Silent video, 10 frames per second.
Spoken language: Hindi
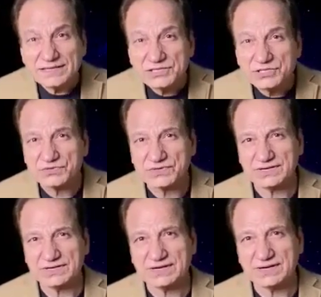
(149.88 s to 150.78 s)

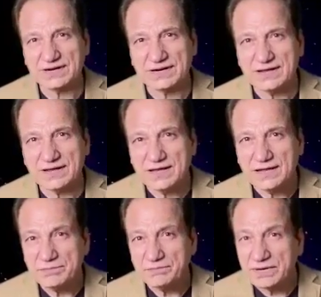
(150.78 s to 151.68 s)
ईश्वर
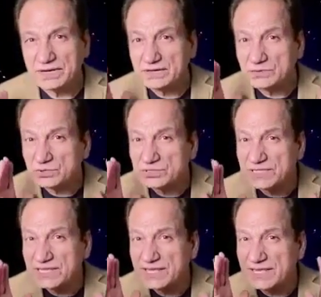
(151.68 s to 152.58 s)
पर
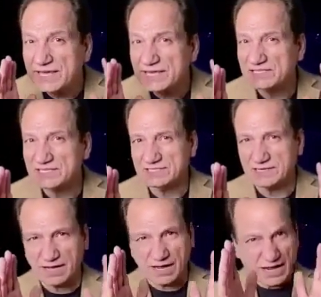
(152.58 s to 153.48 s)
उसने एक चीज
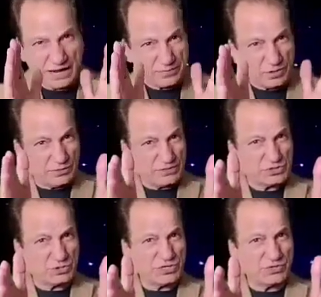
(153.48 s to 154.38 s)
आपके ऊपर
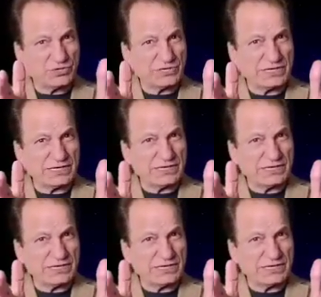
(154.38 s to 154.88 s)
छोड़ी हुई है